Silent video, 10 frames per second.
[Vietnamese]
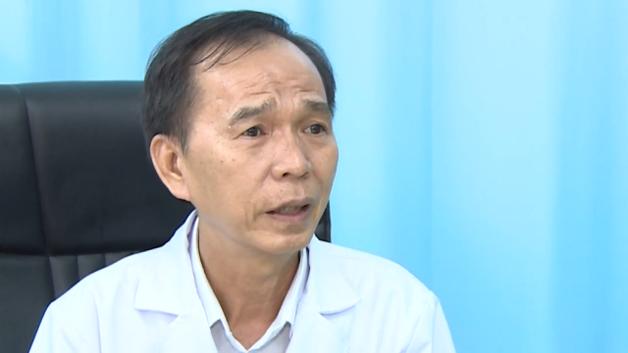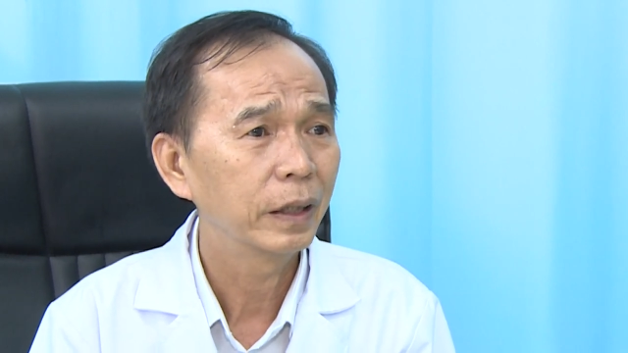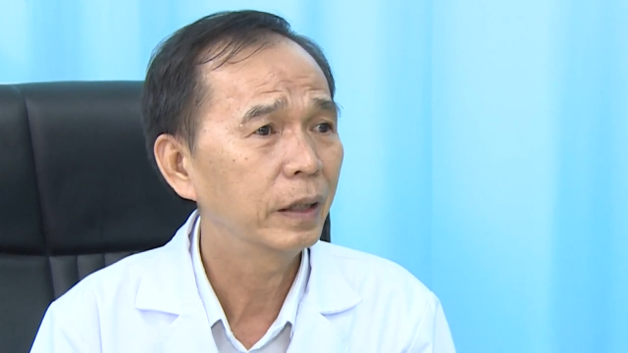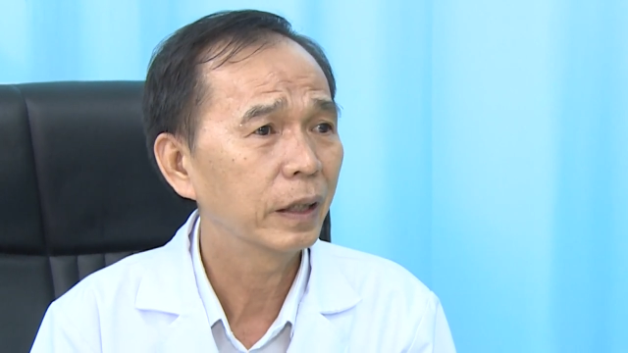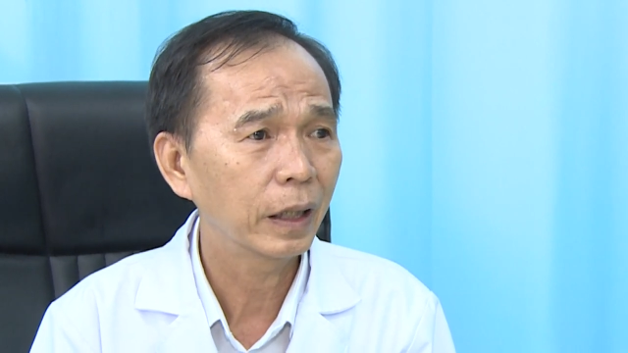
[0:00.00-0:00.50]

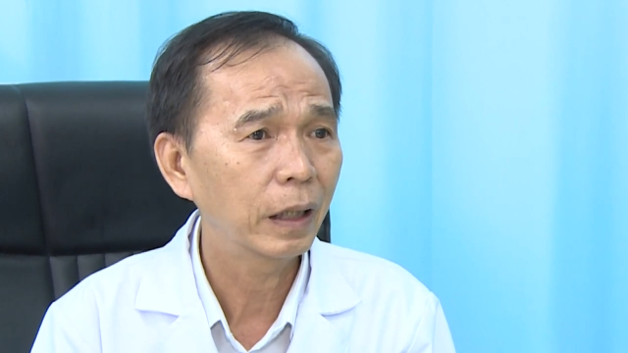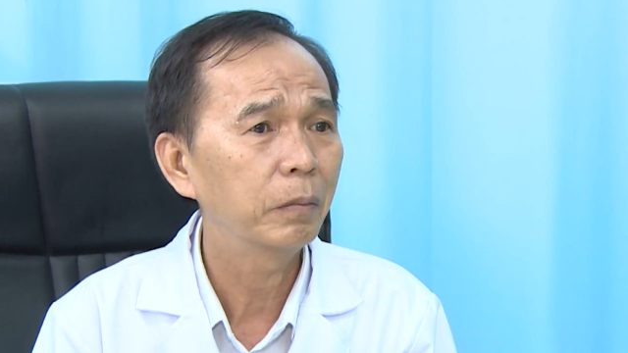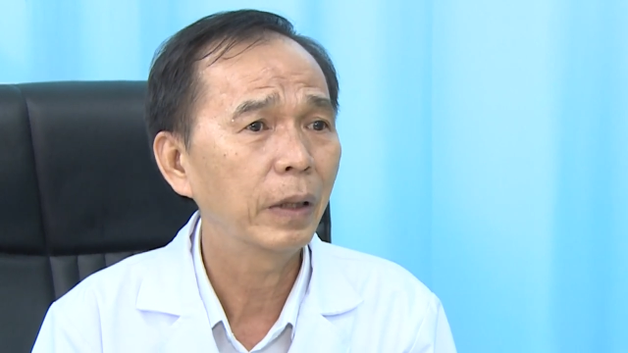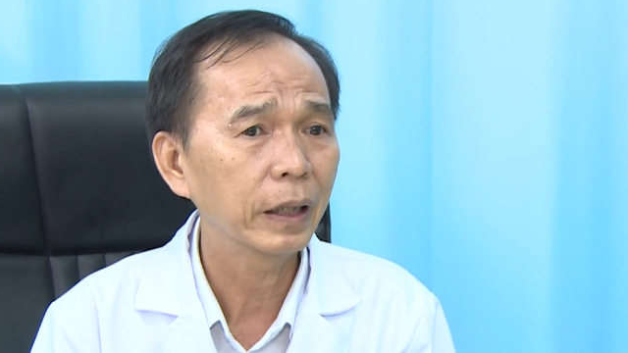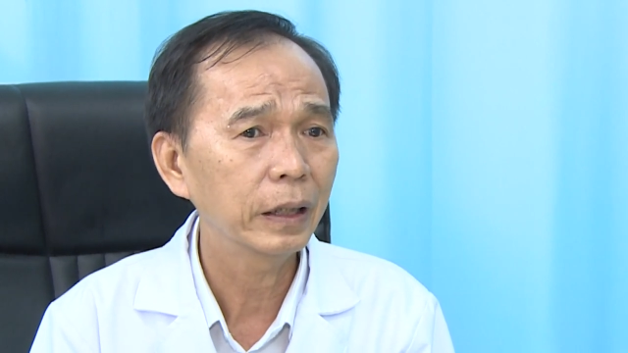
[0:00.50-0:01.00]
chứ người ta
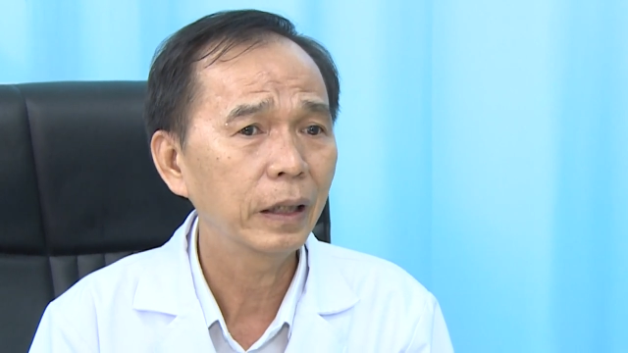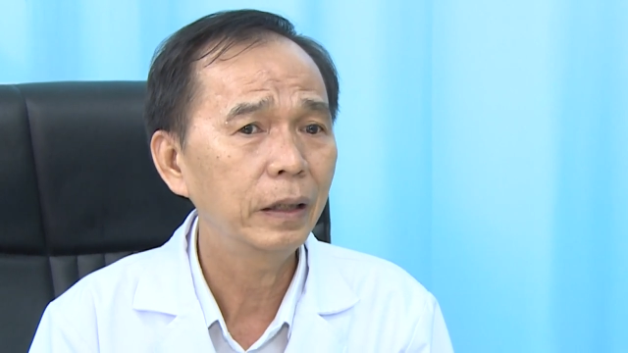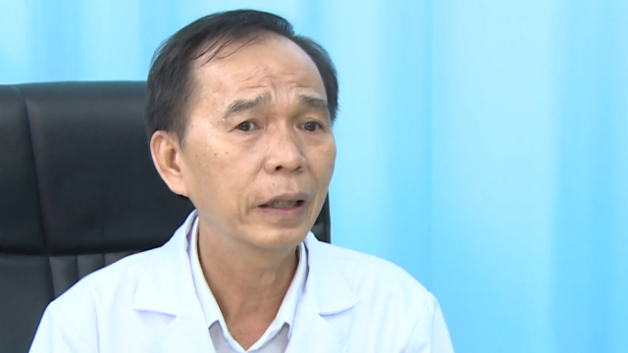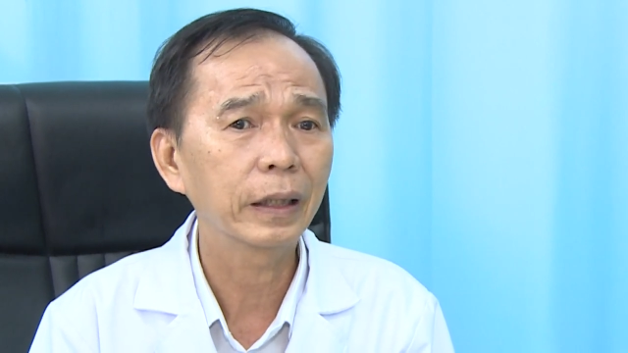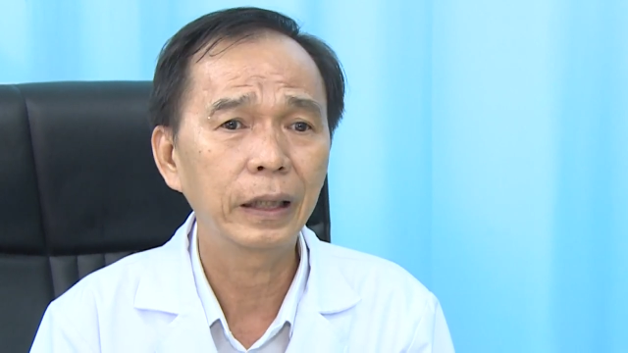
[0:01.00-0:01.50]
không mang cái
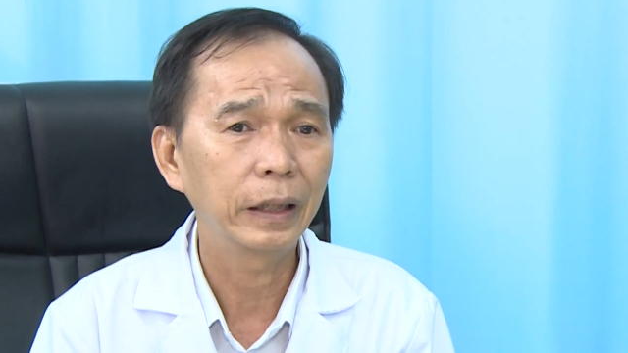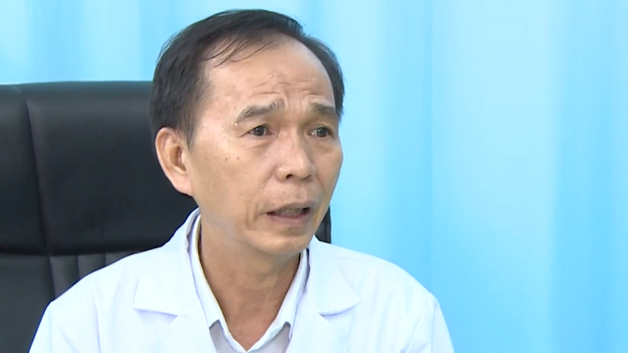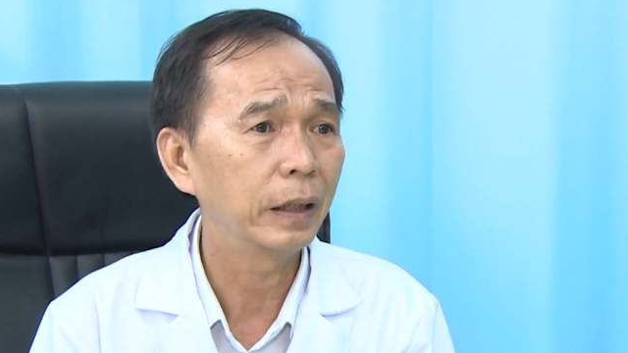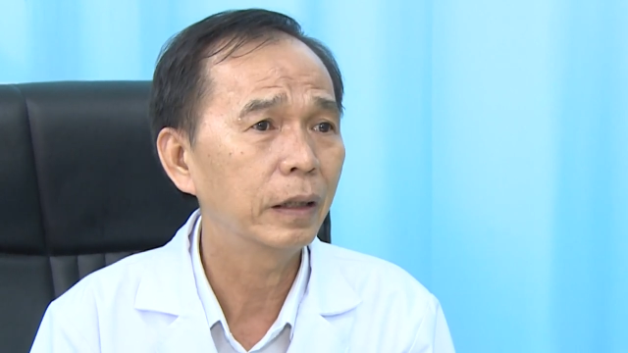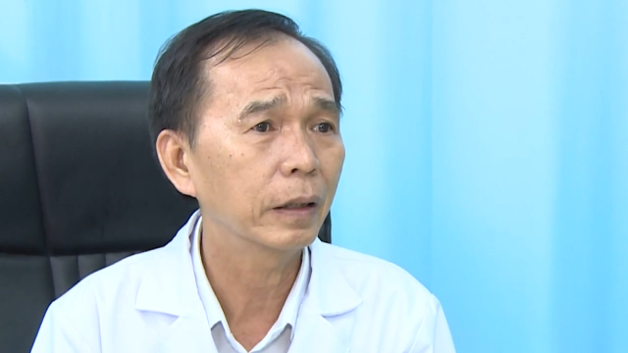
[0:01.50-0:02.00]
tính là kỳ
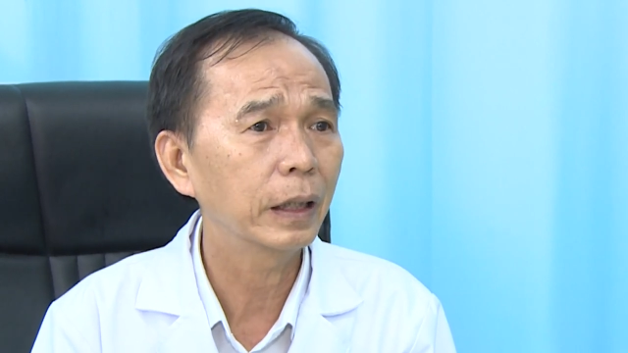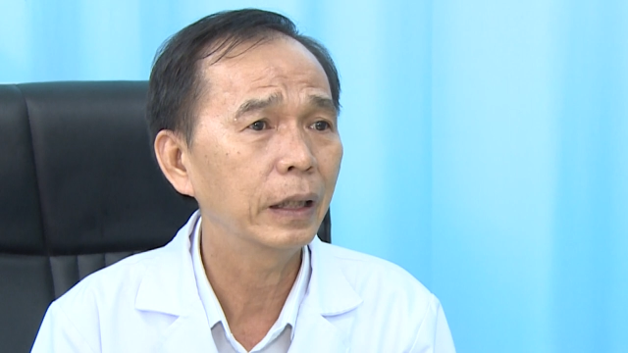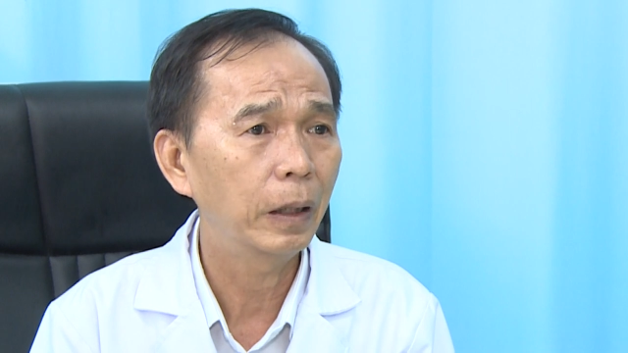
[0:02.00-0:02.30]
thị cho cái